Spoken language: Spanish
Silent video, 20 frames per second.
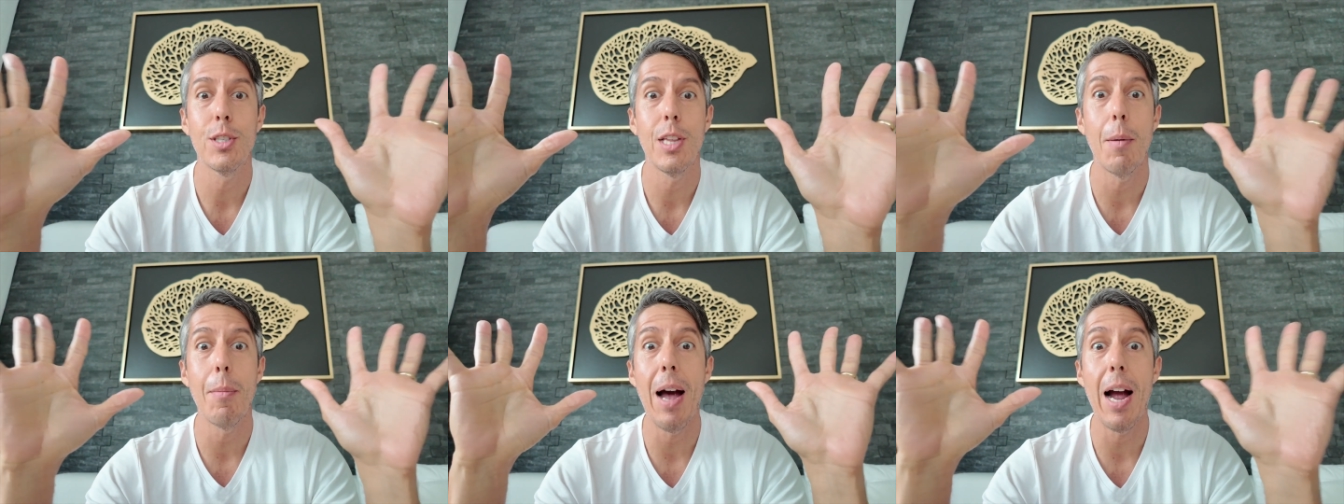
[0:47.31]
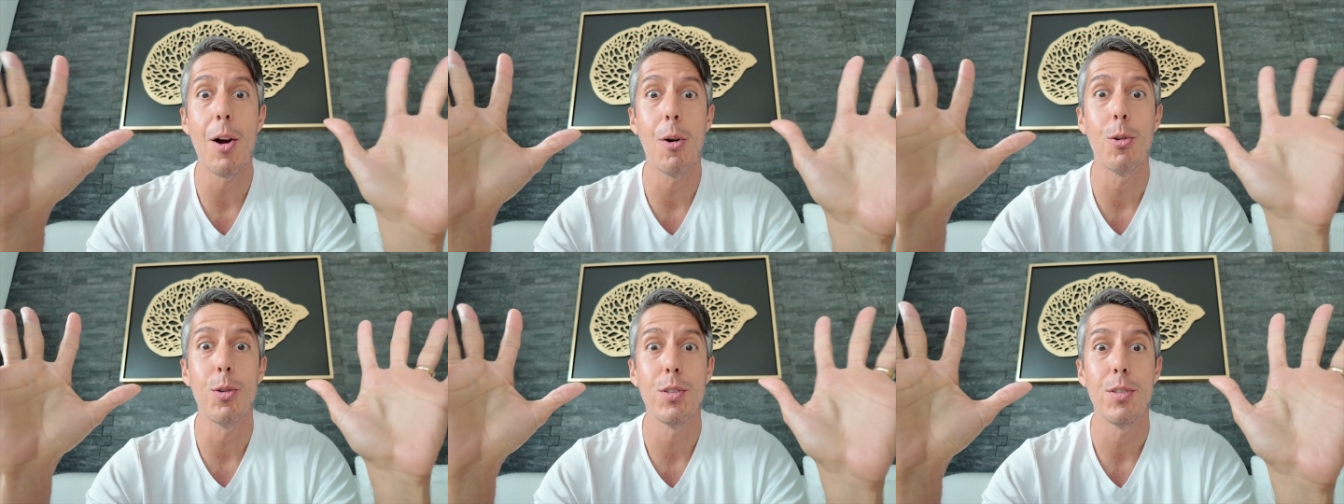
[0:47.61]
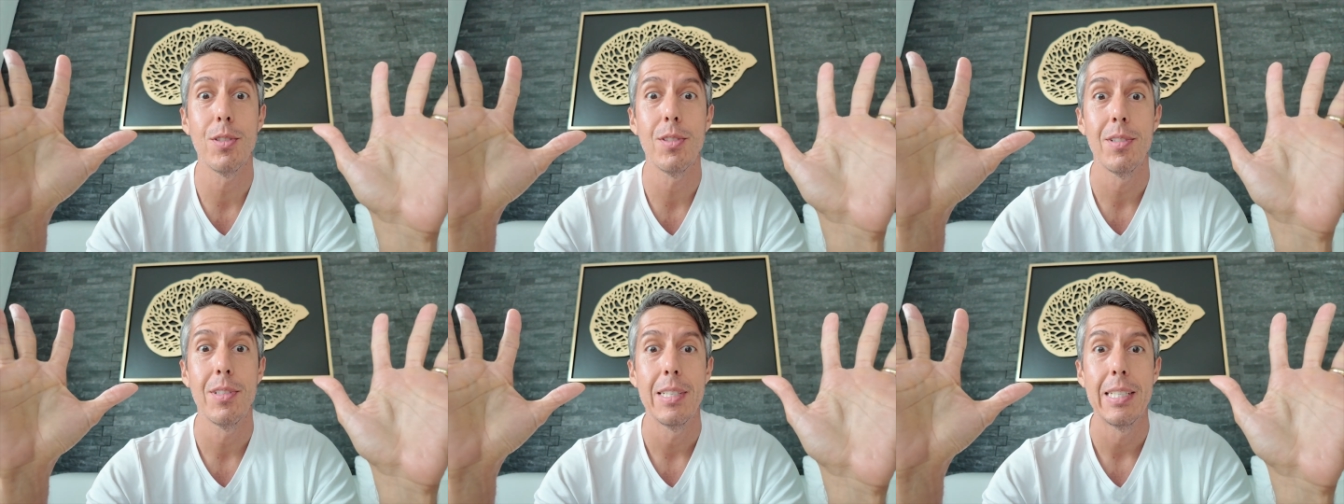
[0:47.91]

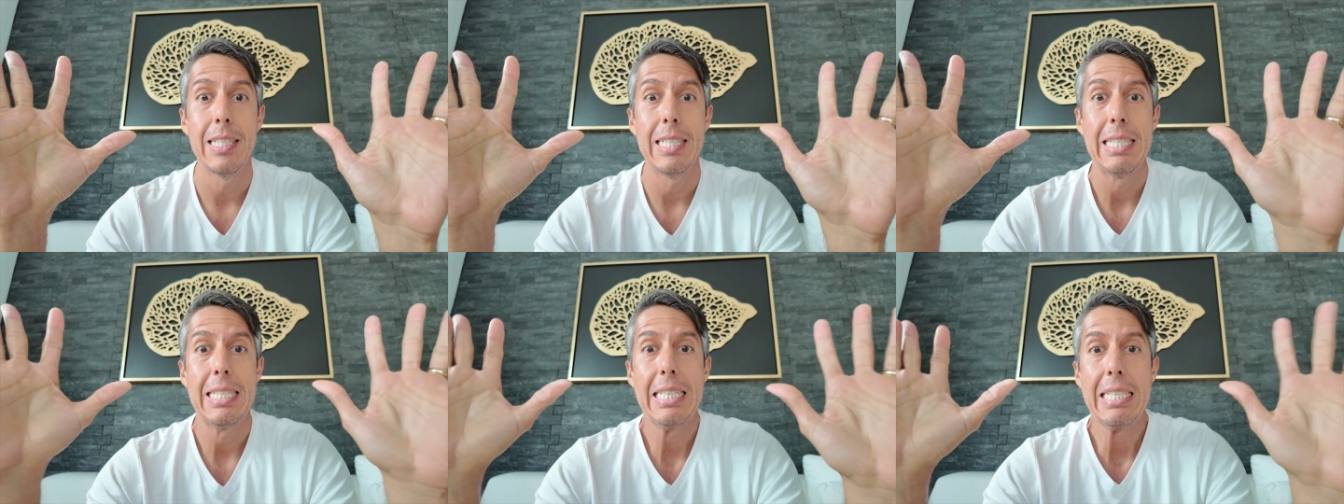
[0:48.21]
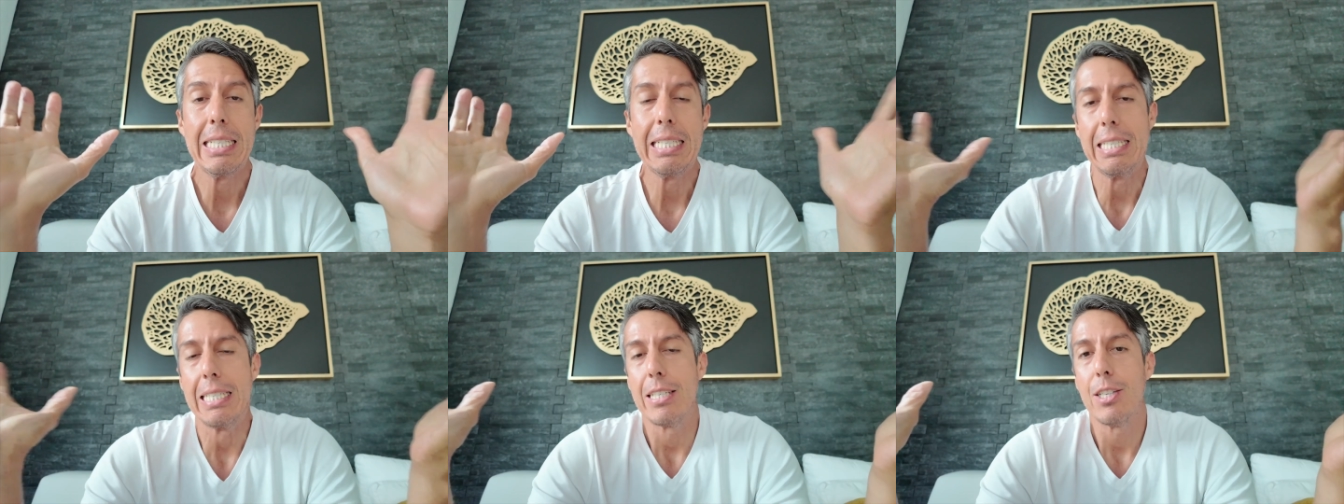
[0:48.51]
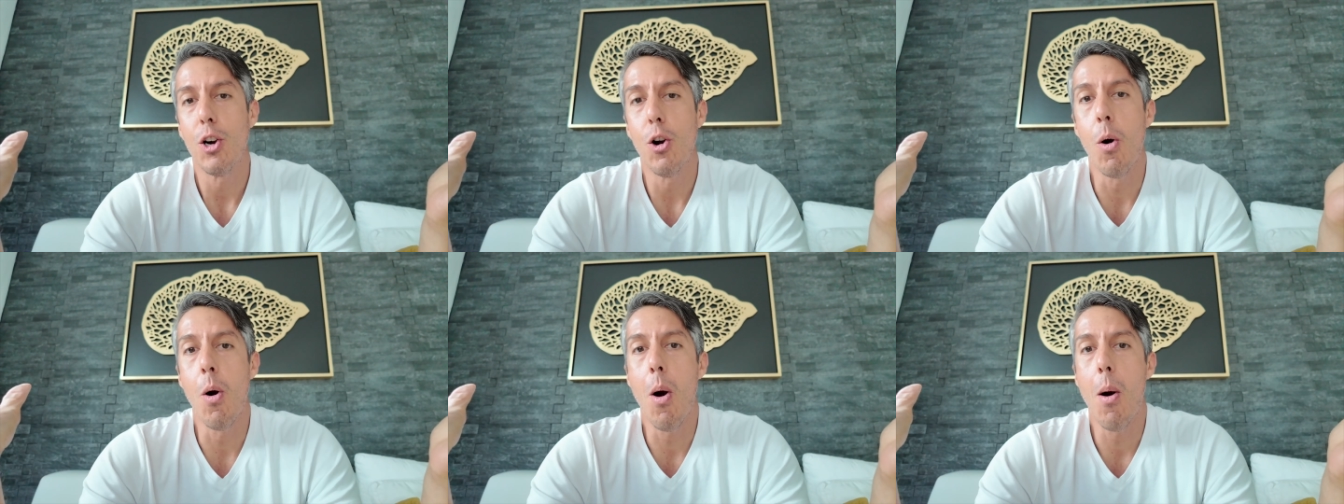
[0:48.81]
tabacos.
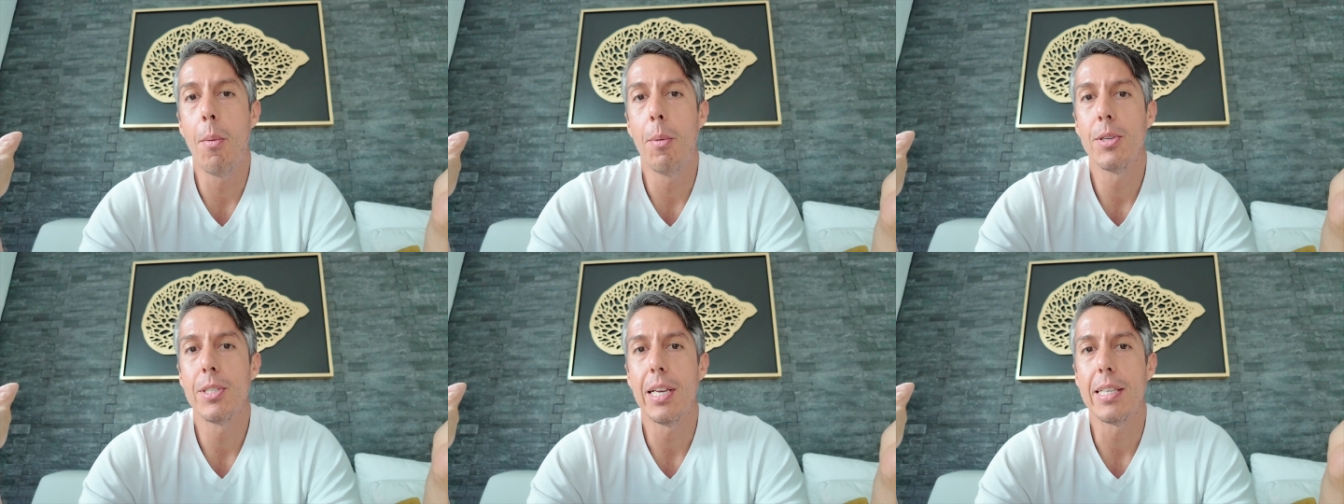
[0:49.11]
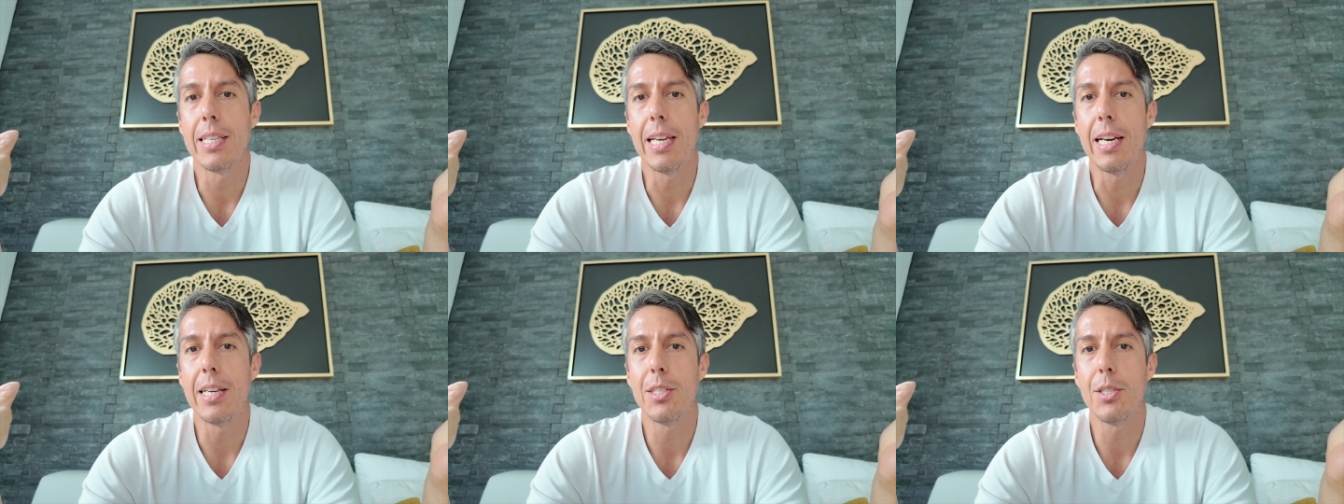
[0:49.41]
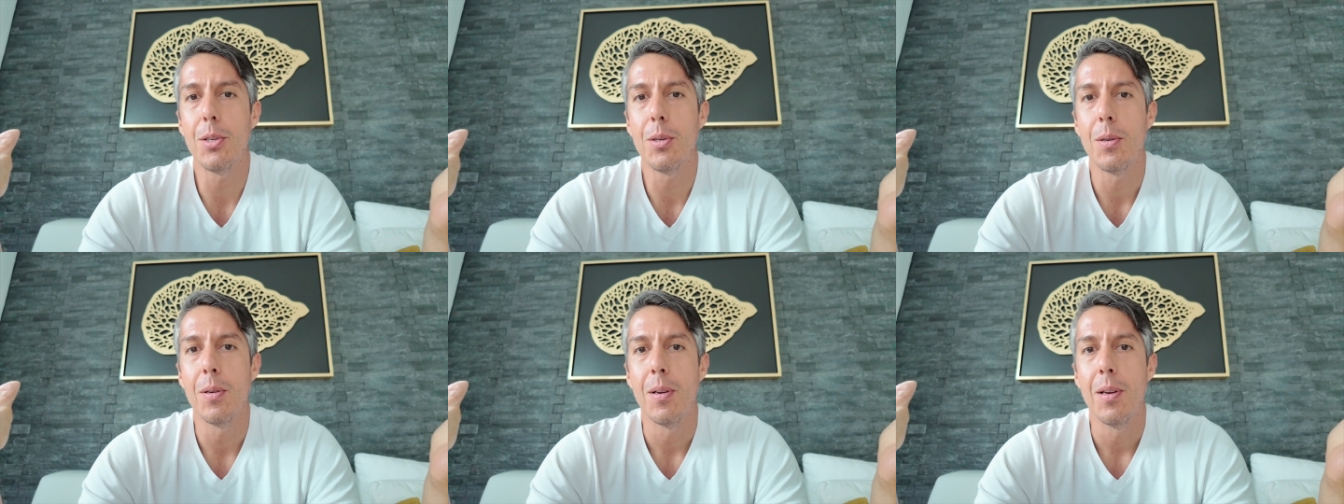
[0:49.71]
¿Cómo vamos a hacer
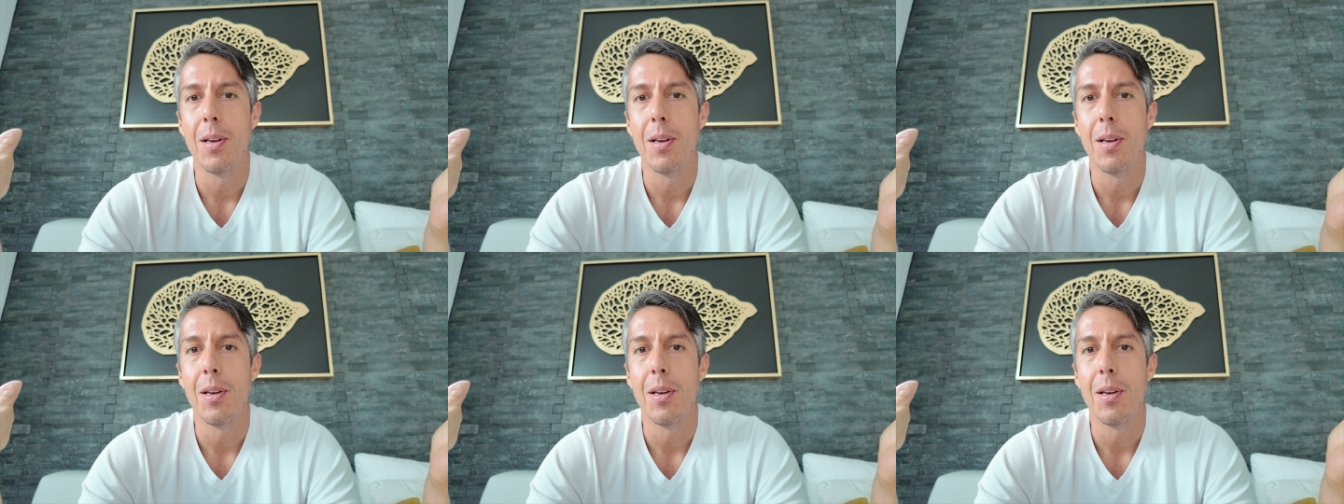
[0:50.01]
esto?